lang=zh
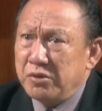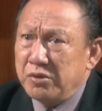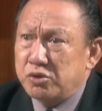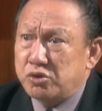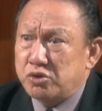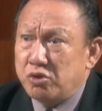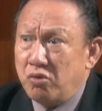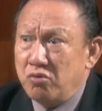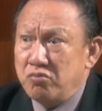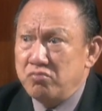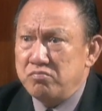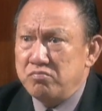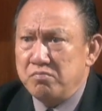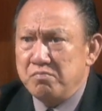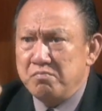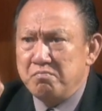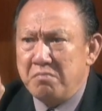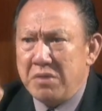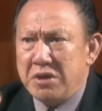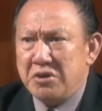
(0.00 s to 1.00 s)
从
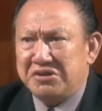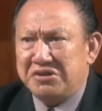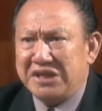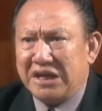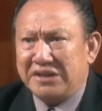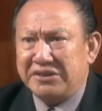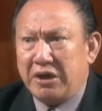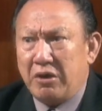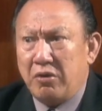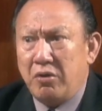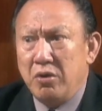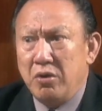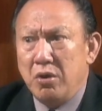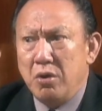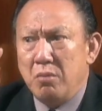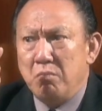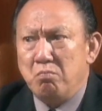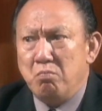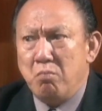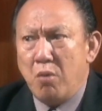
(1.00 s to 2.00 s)
没有达到
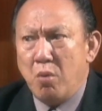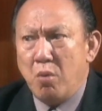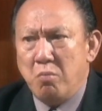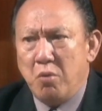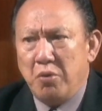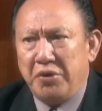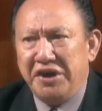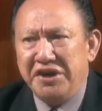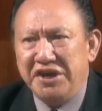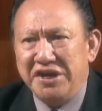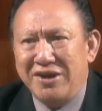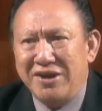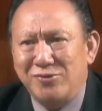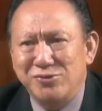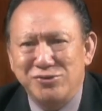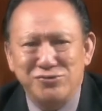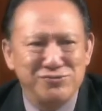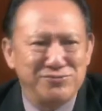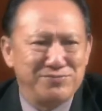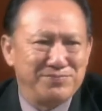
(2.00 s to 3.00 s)
某某人的要
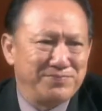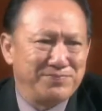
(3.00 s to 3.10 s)
求，